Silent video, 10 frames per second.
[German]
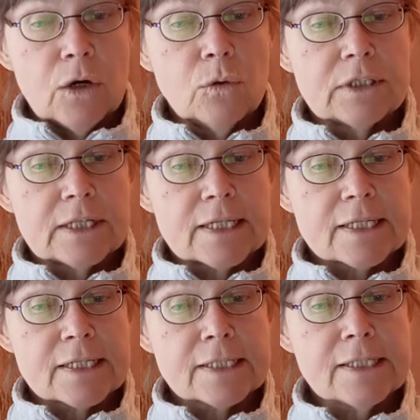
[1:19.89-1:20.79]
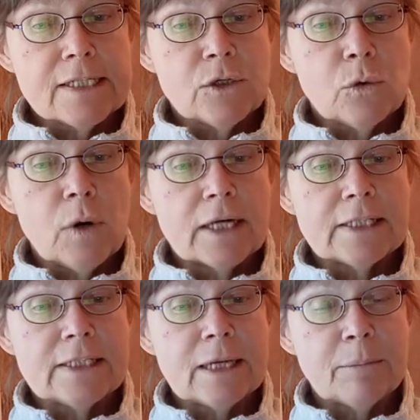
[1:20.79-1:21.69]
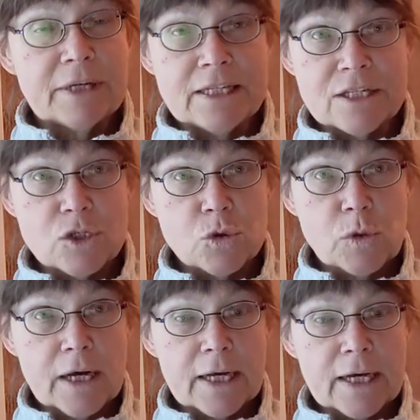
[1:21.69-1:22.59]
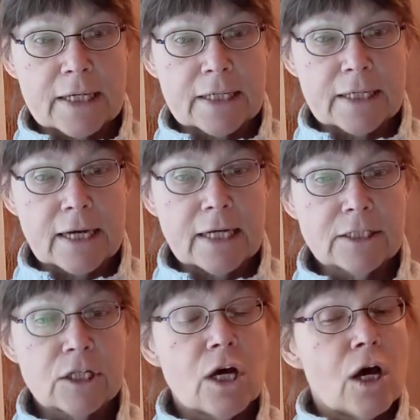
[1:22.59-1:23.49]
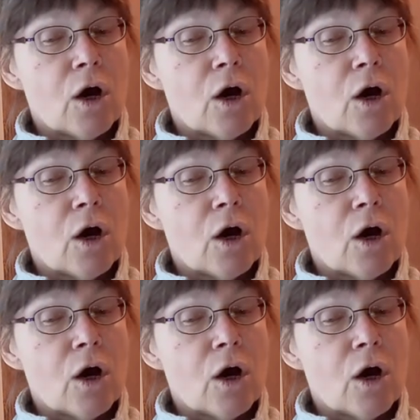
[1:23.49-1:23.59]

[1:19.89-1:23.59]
und das Risiko an Diabetes zu erkranken hat